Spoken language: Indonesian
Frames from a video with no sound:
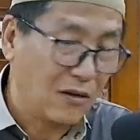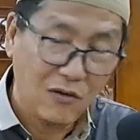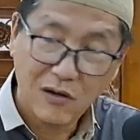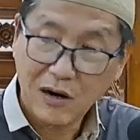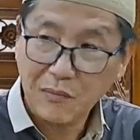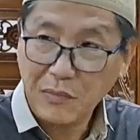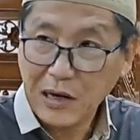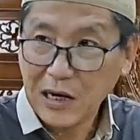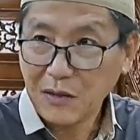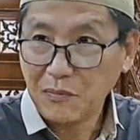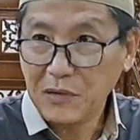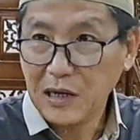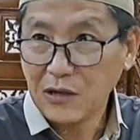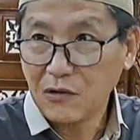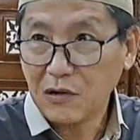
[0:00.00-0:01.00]
Orang barat
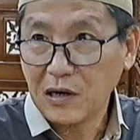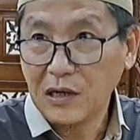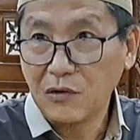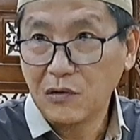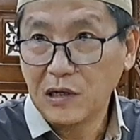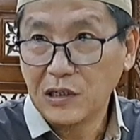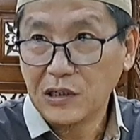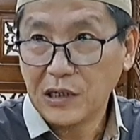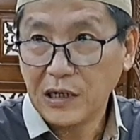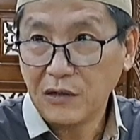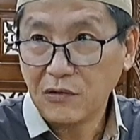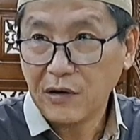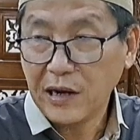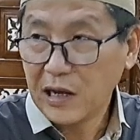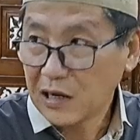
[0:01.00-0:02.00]
melihat orang Indonesia
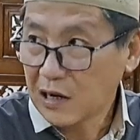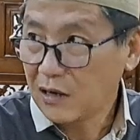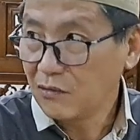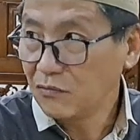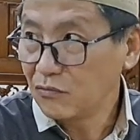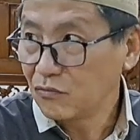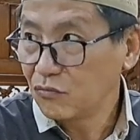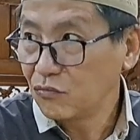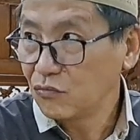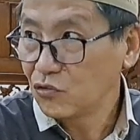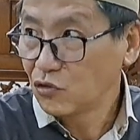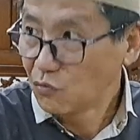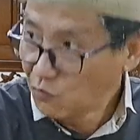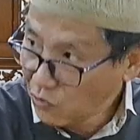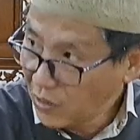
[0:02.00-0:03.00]
itu heran.
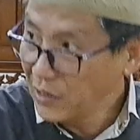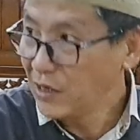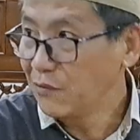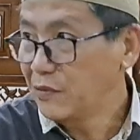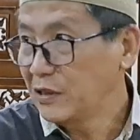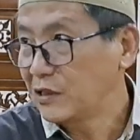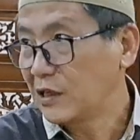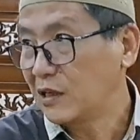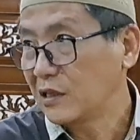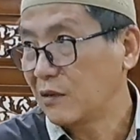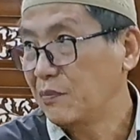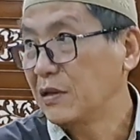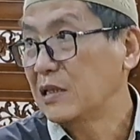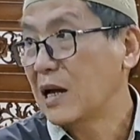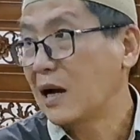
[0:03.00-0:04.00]
Semuanya bisa
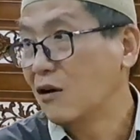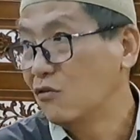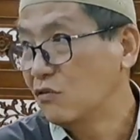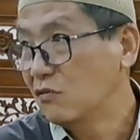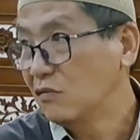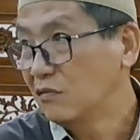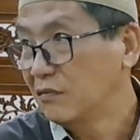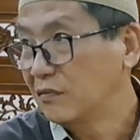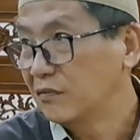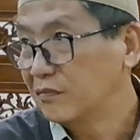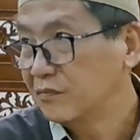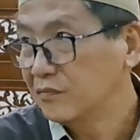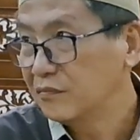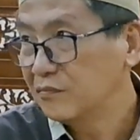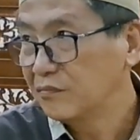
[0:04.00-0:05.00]
tapi tanggung
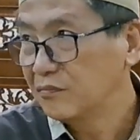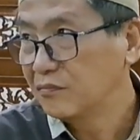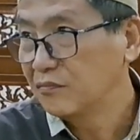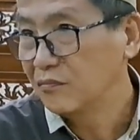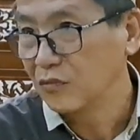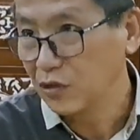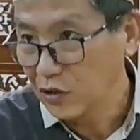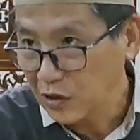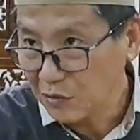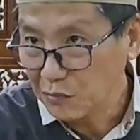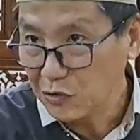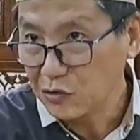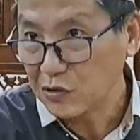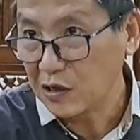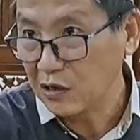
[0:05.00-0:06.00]
ini
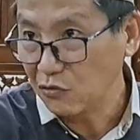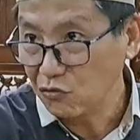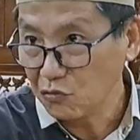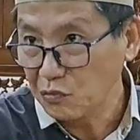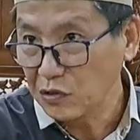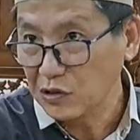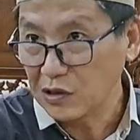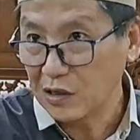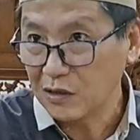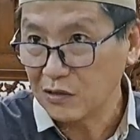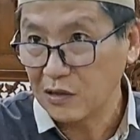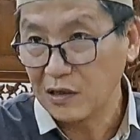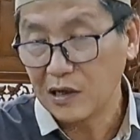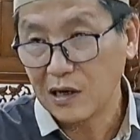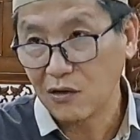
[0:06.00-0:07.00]
bisa itu bisa
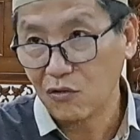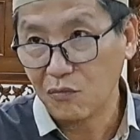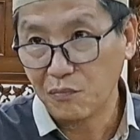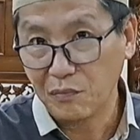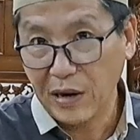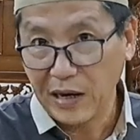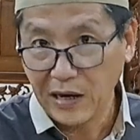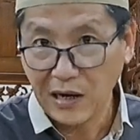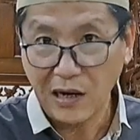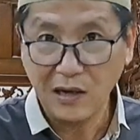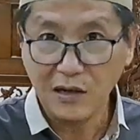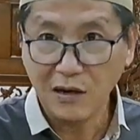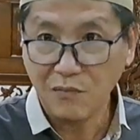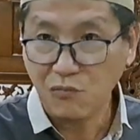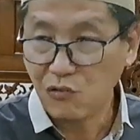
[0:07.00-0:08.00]
jadi kalau
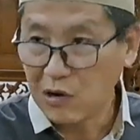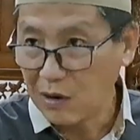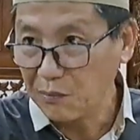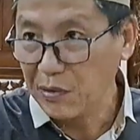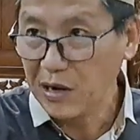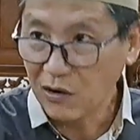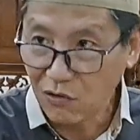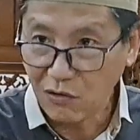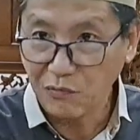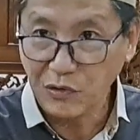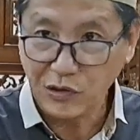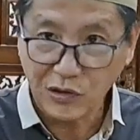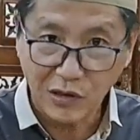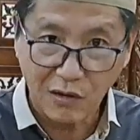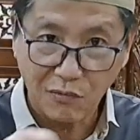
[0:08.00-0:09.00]
bengkel dia buka beko
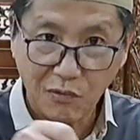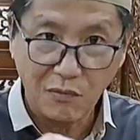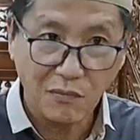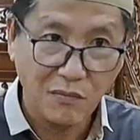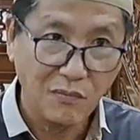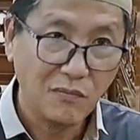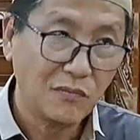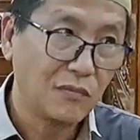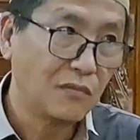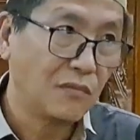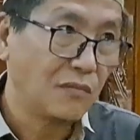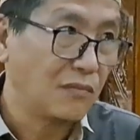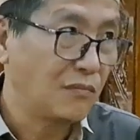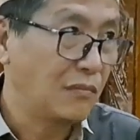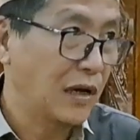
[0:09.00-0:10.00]
bisa
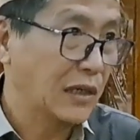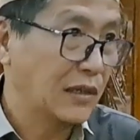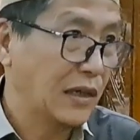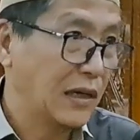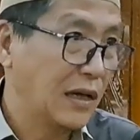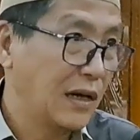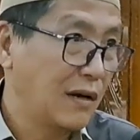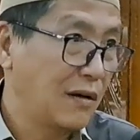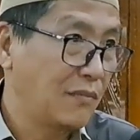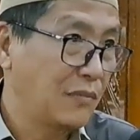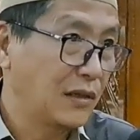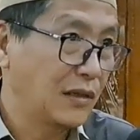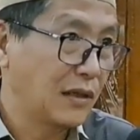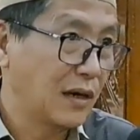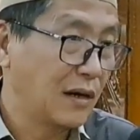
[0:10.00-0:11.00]
biasanya
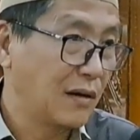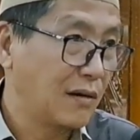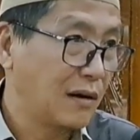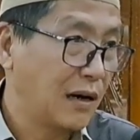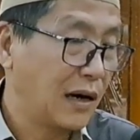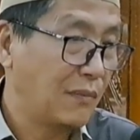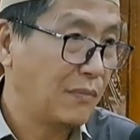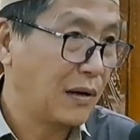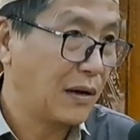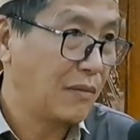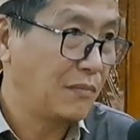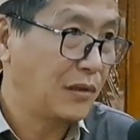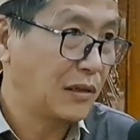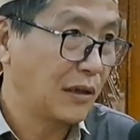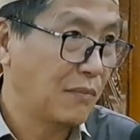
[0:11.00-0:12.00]
bisa apa
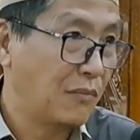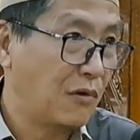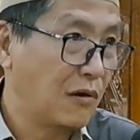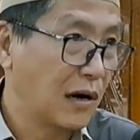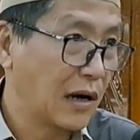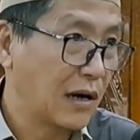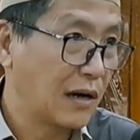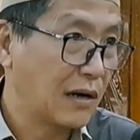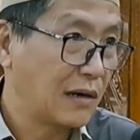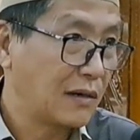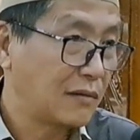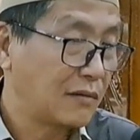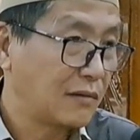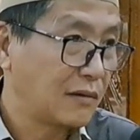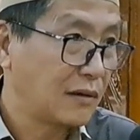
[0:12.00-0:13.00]
bisa bongkar
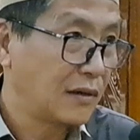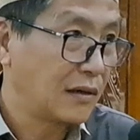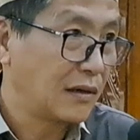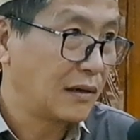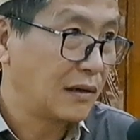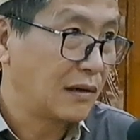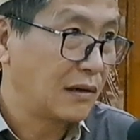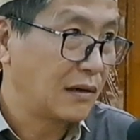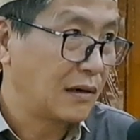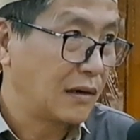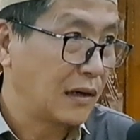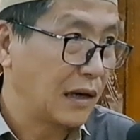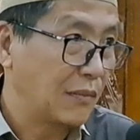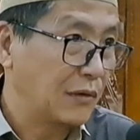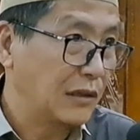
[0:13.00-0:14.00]

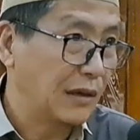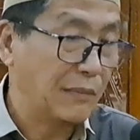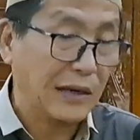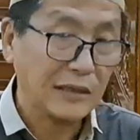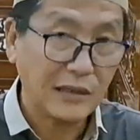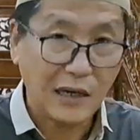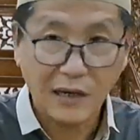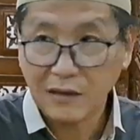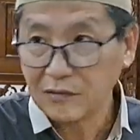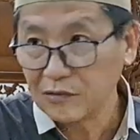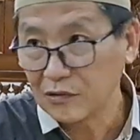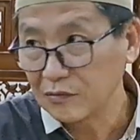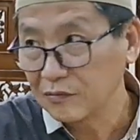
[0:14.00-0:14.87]
nggak bisa masang